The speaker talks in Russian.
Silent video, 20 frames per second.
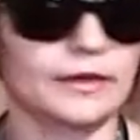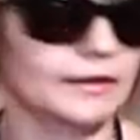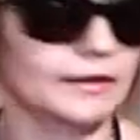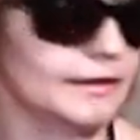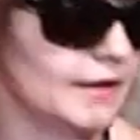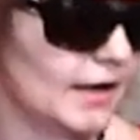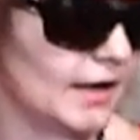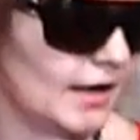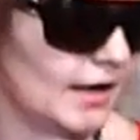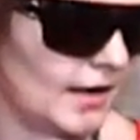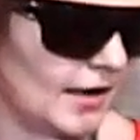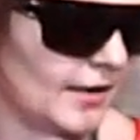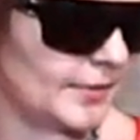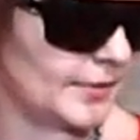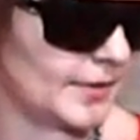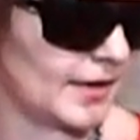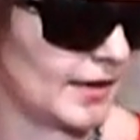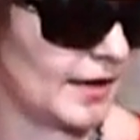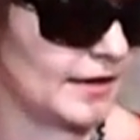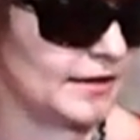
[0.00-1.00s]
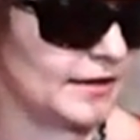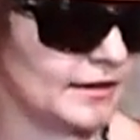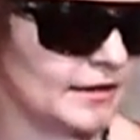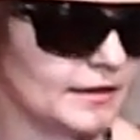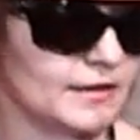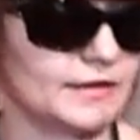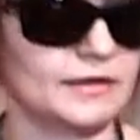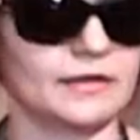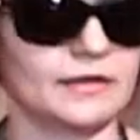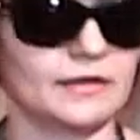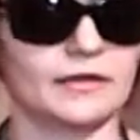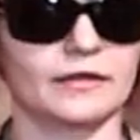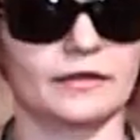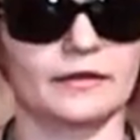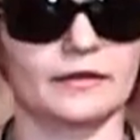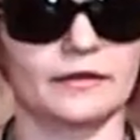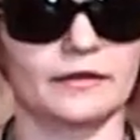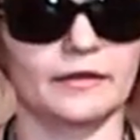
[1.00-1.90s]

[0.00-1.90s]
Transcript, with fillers: Да, о проекте